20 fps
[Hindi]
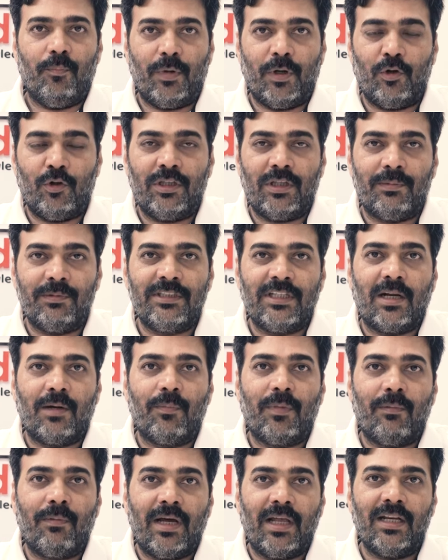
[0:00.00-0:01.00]
बलौदा बाजार
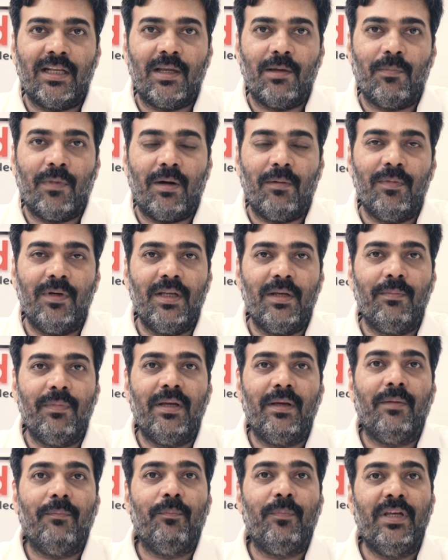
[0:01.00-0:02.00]
बवाल के मामले
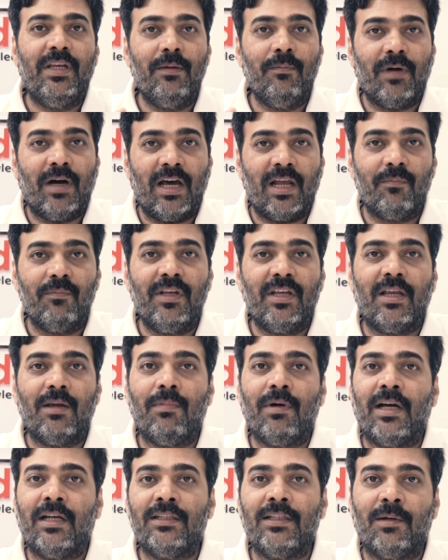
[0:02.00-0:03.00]
में भीम आर्मी के
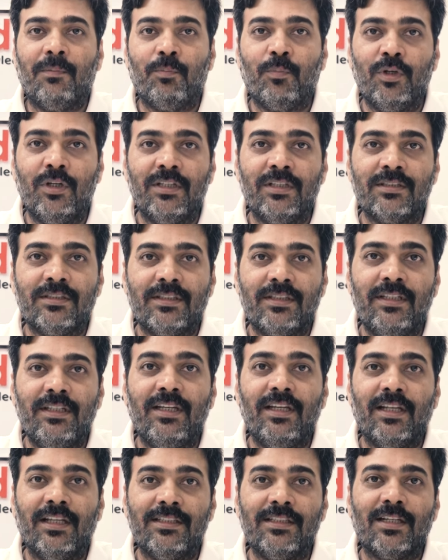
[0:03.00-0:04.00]
बाद अब पुलिस की
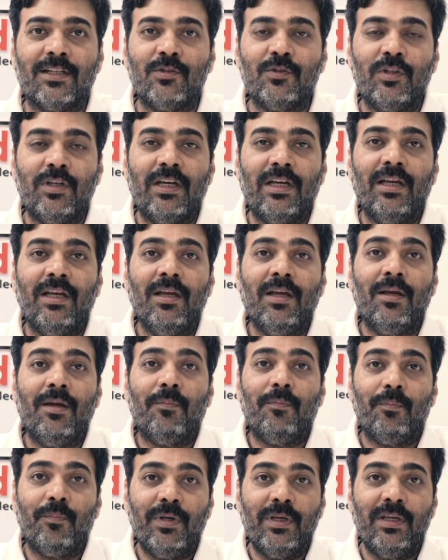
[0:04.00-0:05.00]
नजर जो है
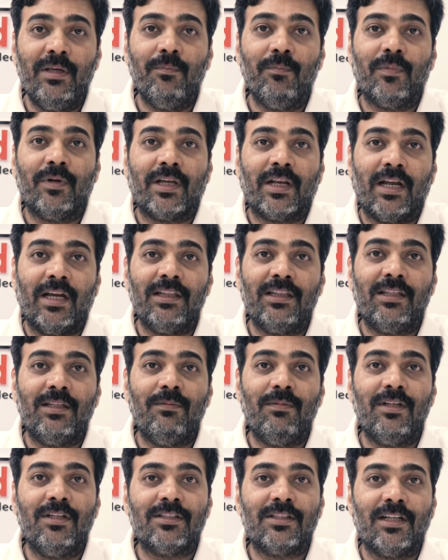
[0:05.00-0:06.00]
भीम
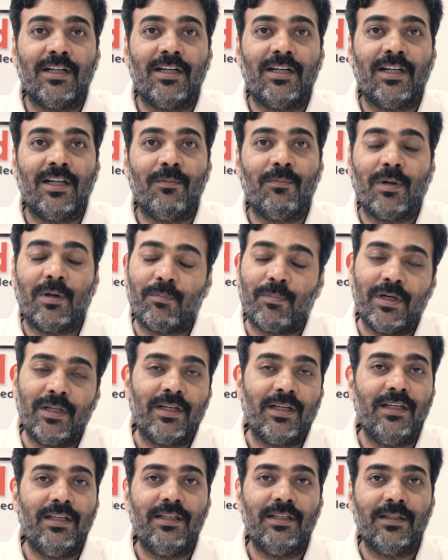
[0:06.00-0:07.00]
क्रांतिवीर संगठन पर पड़
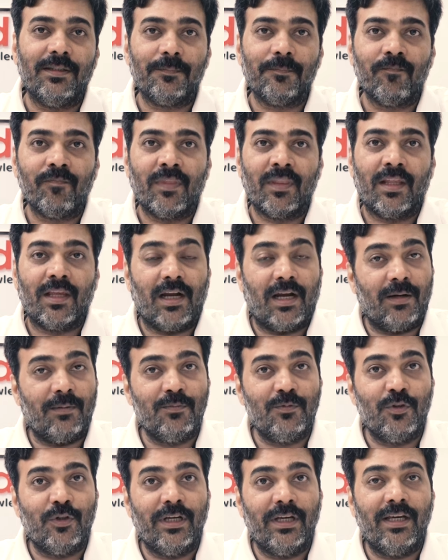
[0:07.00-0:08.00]
गई है
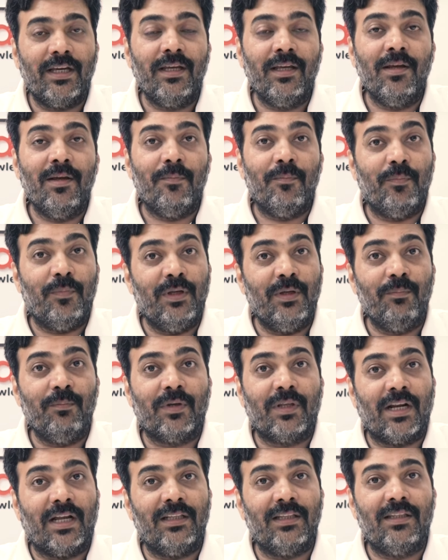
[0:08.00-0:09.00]
अब जो है भीम
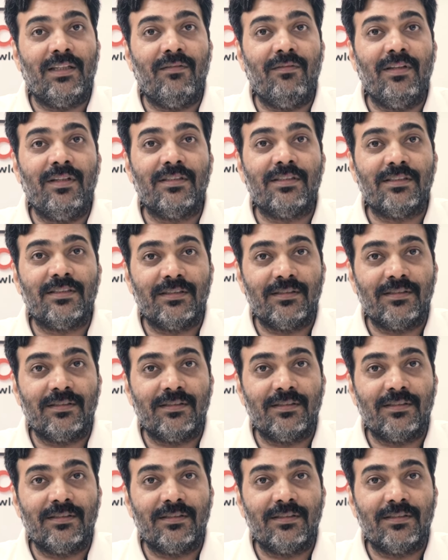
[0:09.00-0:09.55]
क्रांतिवीर